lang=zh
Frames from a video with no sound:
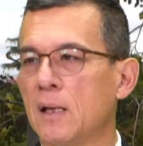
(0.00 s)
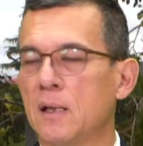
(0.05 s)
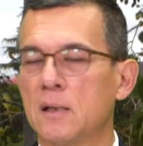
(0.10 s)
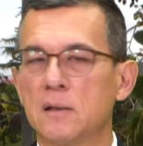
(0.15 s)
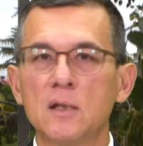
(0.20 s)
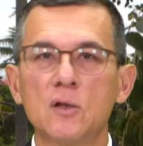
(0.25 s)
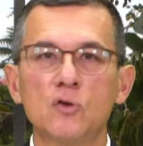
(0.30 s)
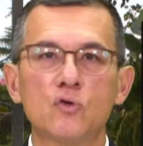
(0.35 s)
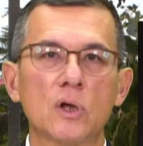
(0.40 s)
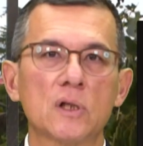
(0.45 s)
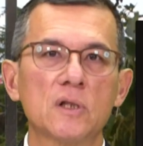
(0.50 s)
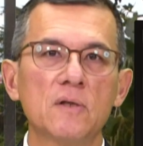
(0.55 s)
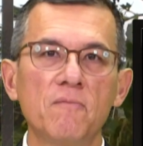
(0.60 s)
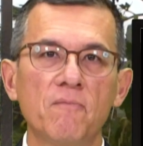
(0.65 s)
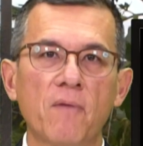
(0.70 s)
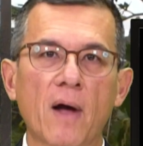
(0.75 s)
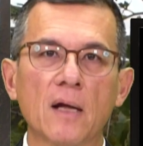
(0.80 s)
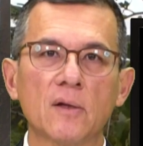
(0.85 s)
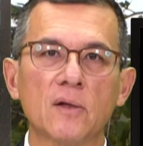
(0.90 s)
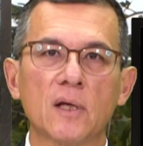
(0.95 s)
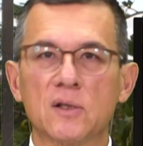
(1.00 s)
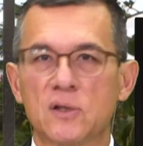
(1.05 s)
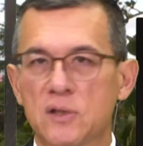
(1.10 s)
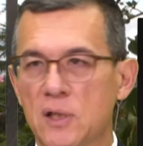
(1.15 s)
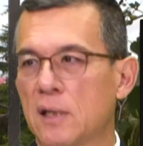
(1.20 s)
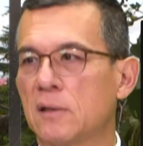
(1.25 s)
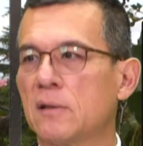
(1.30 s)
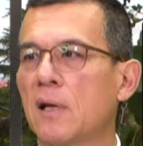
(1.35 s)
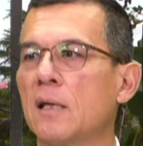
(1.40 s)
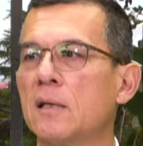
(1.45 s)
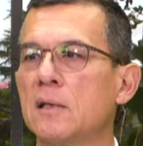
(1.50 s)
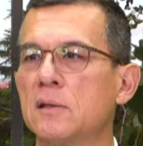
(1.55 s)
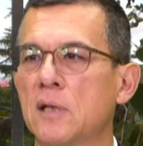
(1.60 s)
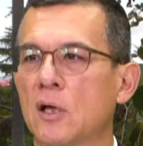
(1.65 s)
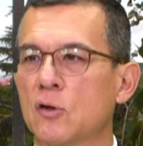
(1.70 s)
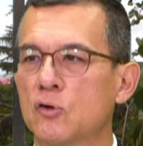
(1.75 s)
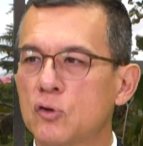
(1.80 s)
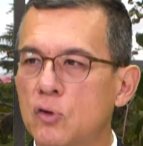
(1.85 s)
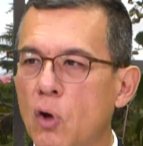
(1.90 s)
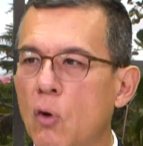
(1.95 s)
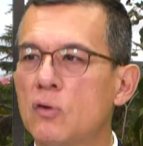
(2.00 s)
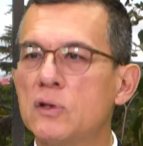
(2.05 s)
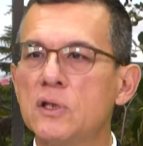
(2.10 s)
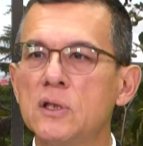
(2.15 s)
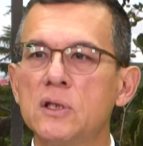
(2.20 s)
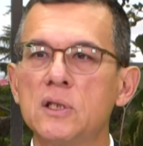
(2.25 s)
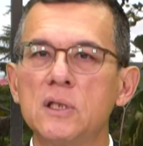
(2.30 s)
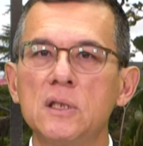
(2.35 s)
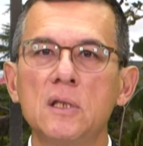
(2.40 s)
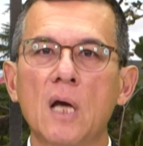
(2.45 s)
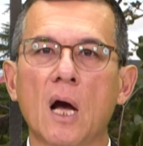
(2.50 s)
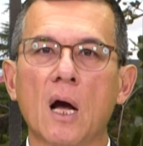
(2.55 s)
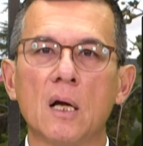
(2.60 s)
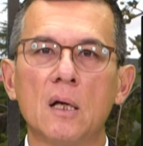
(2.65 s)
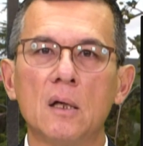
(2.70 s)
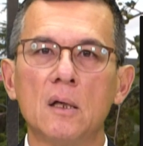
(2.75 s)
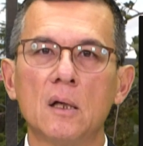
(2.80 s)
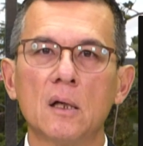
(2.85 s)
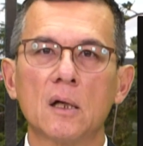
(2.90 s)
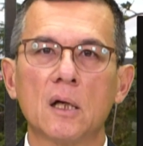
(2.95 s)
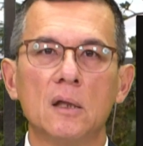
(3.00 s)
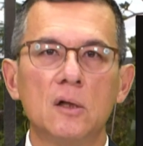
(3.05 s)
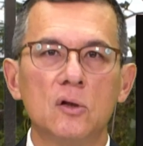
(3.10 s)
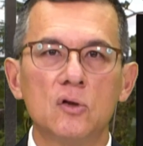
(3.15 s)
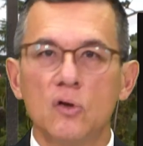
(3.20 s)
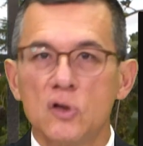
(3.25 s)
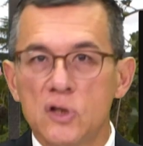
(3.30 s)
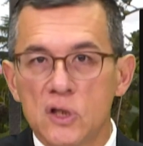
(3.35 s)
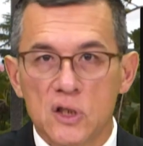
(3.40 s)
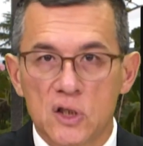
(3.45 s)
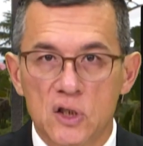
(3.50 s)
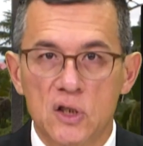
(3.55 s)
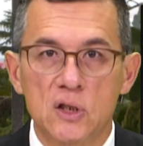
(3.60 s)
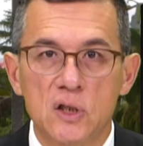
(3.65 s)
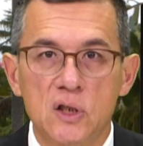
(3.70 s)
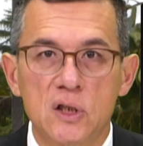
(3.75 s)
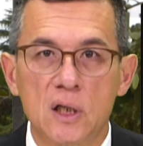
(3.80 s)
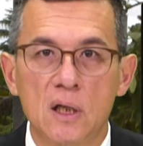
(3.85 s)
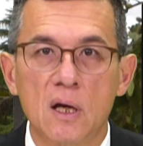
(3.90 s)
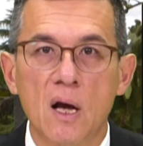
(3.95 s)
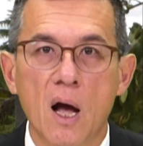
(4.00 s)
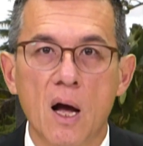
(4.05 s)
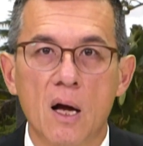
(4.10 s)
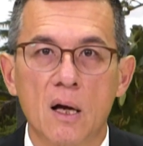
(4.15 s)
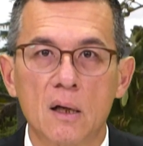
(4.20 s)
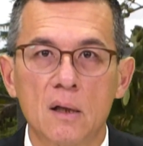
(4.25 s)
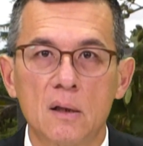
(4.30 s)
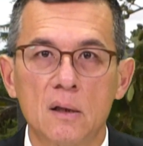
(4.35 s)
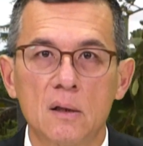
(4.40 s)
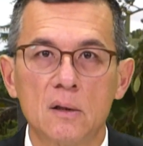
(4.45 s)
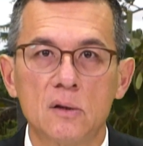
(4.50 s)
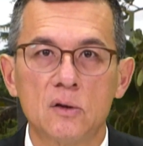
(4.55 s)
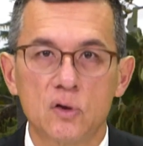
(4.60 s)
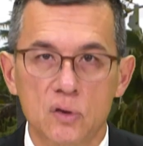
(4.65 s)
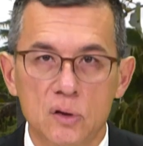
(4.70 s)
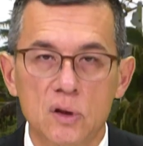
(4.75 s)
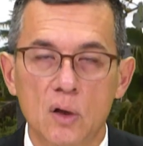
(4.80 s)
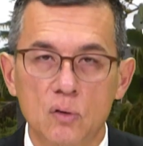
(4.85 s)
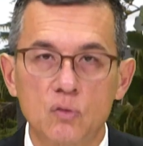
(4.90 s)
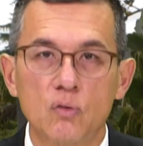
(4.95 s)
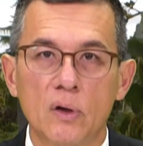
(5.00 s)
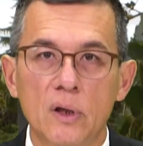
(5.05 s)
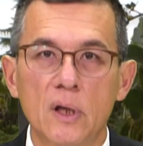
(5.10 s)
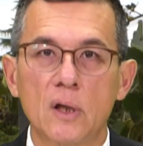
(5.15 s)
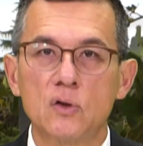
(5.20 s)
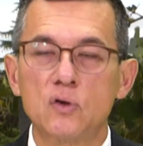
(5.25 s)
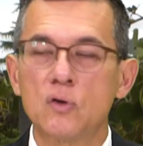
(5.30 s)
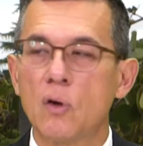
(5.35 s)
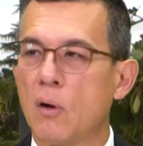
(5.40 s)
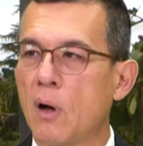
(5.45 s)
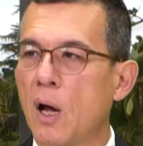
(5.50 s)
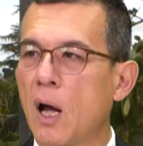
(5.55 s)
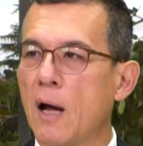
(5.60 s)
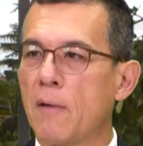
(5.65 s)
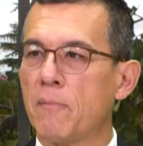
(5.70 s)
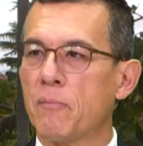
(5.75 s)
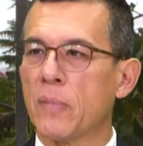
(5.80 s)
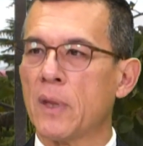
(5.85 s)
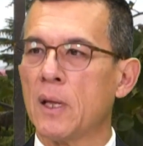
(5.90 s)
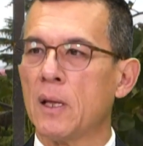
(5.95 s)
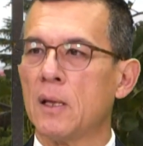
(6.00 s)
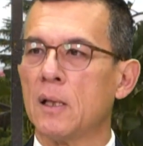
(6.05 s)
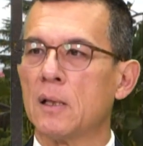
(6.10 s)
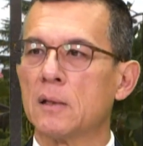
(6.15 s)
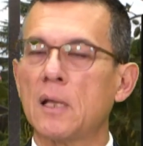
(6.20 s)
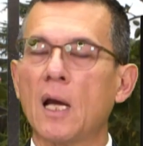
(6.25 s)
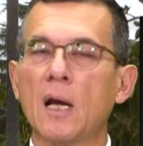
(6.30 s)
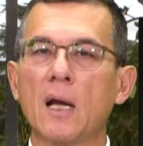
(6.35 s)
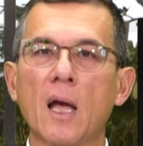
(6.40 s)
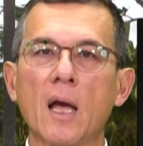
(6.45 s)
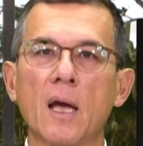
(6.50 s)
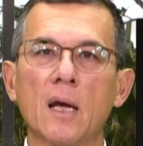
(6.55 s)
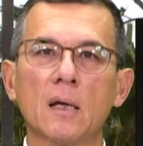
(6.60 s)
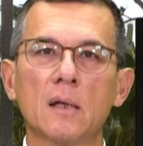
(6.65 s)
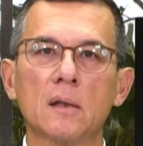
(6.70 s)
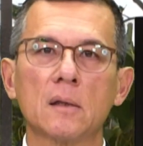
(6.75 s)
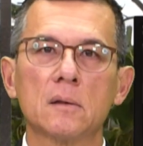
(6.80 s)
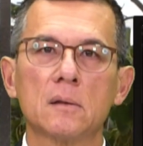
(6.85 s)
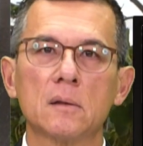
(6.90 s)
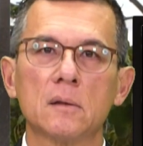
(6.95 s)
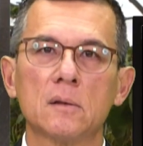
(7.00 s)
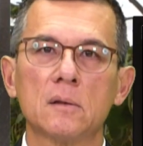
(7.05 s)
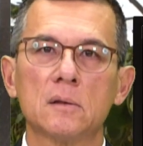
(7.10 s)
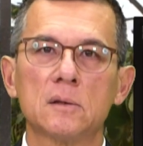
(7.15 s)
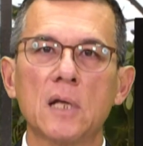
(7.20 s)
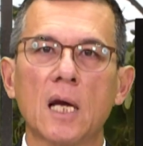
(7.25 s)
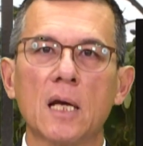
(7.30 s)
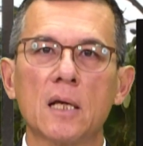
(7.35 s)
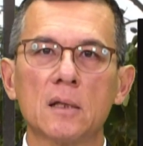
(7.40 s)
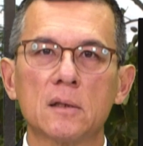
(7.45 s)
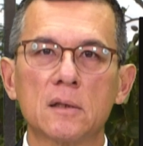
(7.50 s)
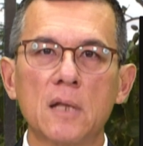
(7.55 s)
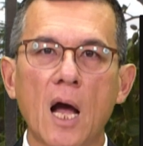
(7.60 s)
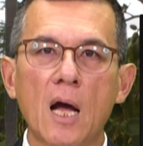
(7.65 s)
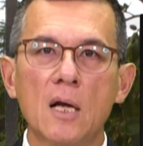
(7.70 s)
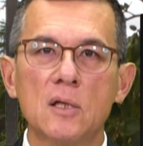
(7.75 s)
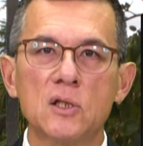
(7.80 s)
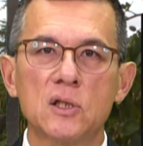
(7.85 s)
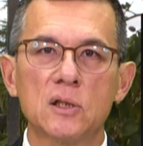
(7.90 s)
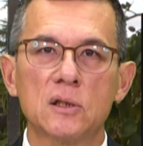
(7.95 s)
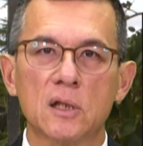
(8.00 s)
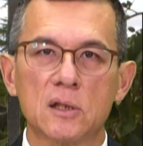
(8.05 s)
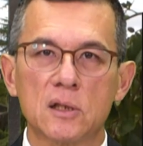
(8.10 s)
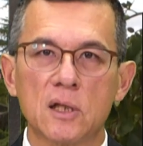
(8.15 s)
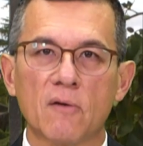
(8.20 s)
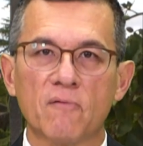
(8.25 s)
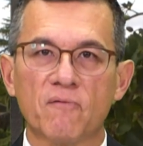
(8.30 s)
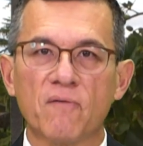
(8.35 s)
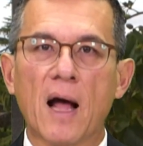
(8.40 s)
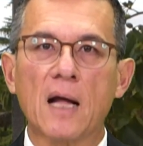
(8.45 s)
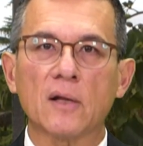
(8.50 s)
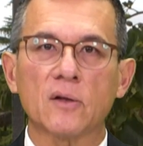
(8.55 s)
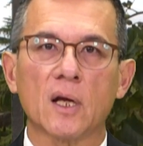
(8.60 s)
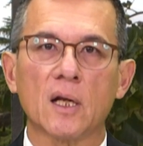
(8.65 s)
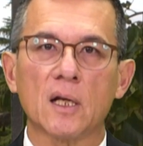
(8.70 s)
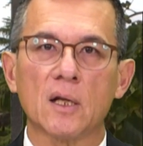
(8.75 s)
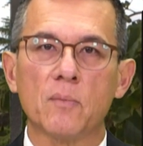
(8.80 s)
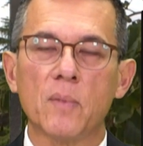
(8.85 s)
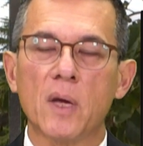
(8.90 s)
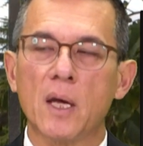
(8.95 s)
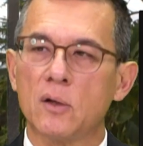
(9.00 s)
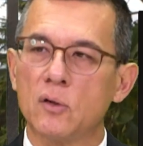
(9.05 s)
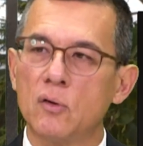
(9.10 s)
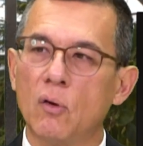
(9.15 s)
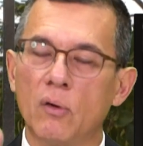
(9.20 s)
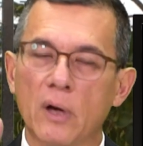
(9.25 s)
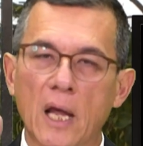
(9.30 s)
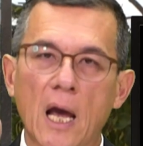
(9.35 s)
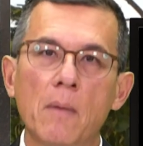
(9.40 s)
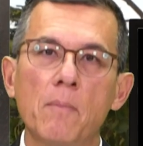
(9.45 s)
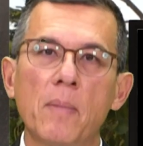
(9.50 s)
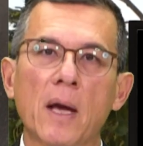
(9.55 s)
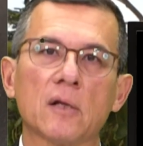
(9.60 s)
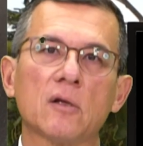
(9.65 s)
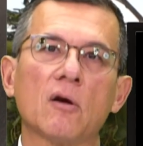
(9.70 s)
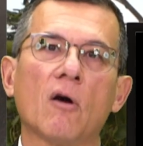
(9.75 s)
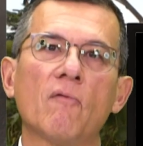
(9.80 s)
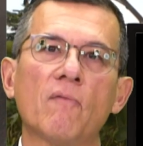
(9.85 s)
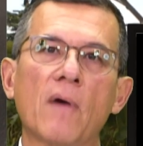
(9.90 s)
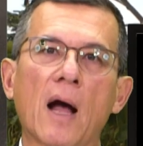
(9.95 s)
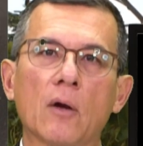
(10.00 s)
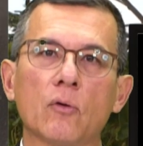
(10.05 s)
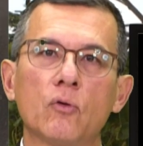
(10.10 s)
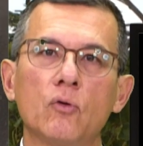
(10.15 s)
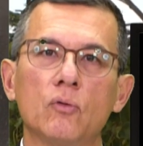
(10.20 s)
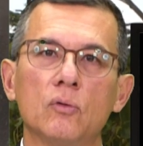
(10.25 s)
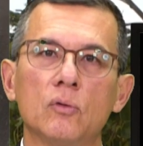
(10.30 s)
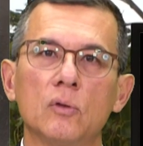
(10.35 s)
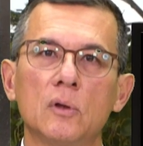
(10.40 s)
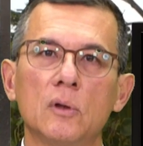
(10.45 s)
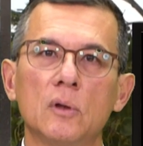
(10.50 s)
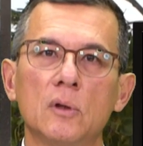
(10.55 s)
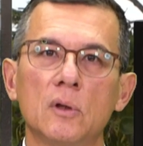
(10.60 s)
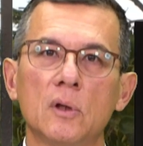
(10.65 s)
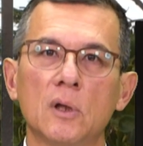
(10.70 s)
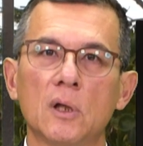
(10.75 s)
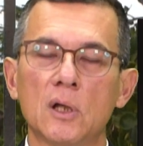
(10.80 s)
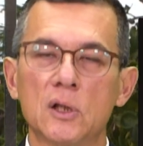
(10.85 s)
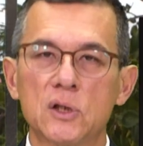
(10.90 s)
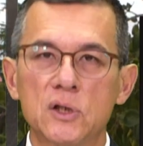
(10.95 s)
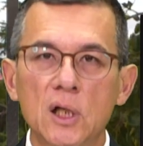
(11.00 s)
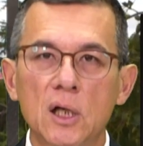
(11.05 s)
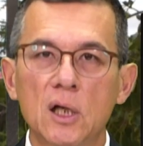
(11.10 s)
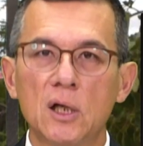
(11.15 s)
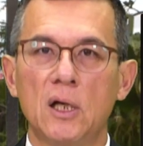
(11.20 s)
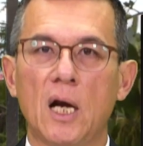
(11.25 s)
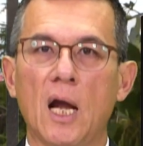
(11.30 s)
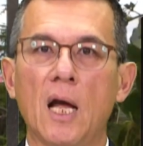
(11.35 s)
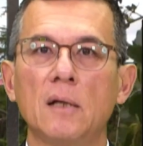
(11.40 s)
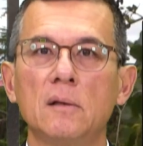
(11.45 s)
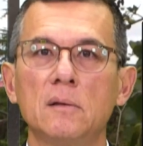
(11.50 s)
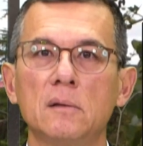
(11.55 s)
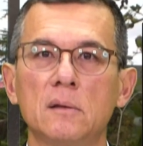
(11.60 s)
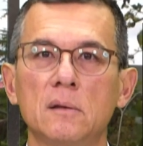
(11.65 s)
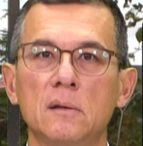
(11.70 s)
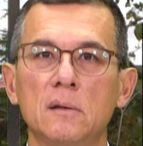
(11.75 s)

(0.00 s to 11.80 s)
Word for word: 这个《血腥法典》简单的讲，偷只鸡啊，可能都是死刑啊。你就知道多严重哈！大概在当时的这个法典里面有两百条法律，这个人